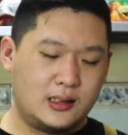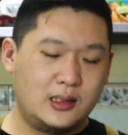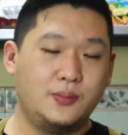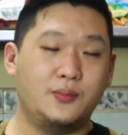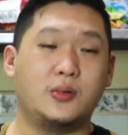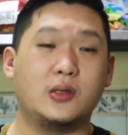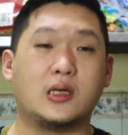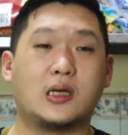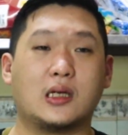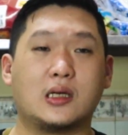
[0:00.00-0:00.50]

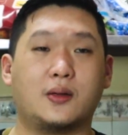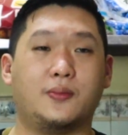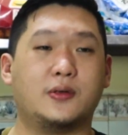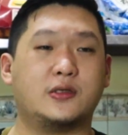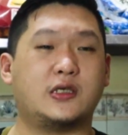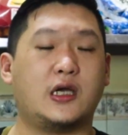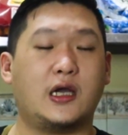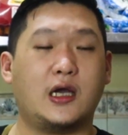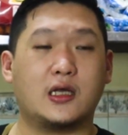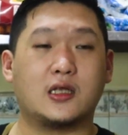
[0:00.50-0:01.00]
diberikan
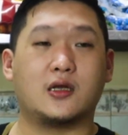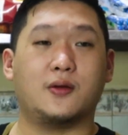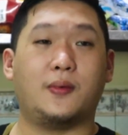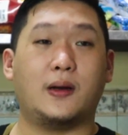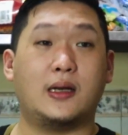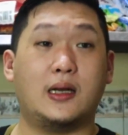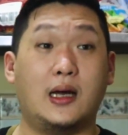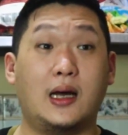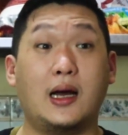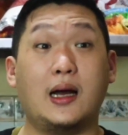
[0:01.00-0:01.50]
kepercayaan
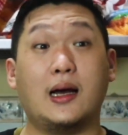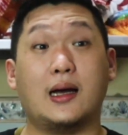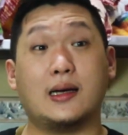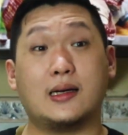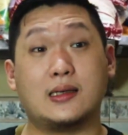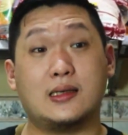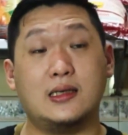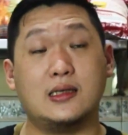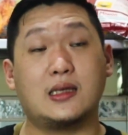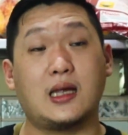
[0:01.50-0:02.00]
kepada
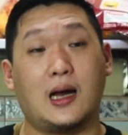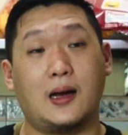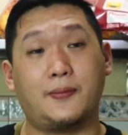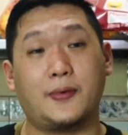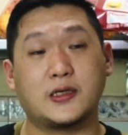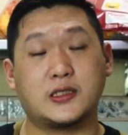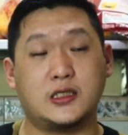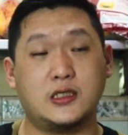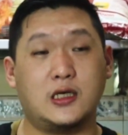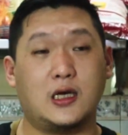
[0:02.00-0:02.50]
kita
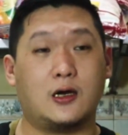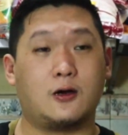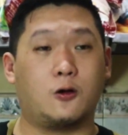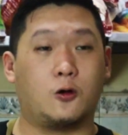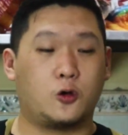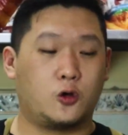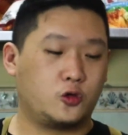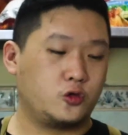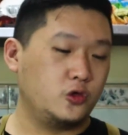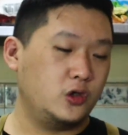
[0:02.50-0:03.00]
pastinya
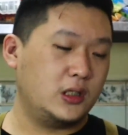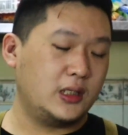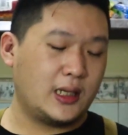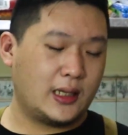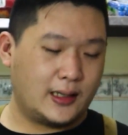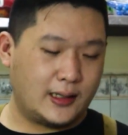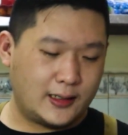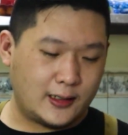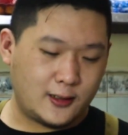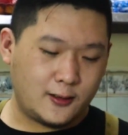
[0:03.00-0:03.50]
Koko
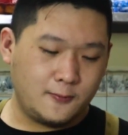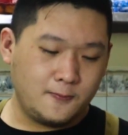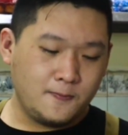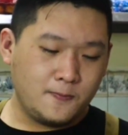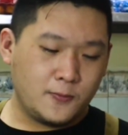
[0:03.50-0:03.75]
Kuliner